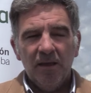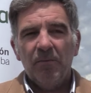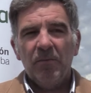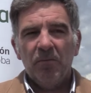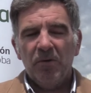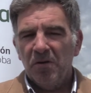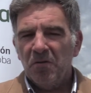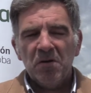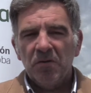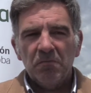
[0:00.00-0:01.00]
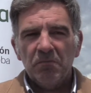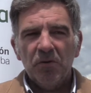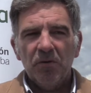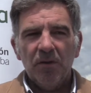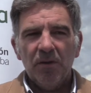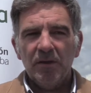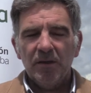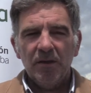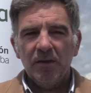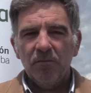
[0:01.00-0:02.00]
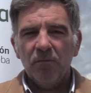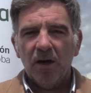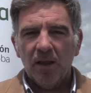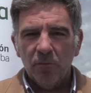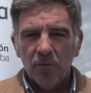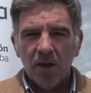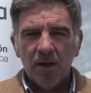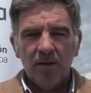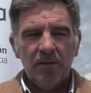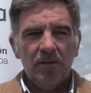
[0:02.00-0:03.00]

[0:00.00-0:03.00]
y en mi opinión, y lo puedo decir sin lugar a dudas,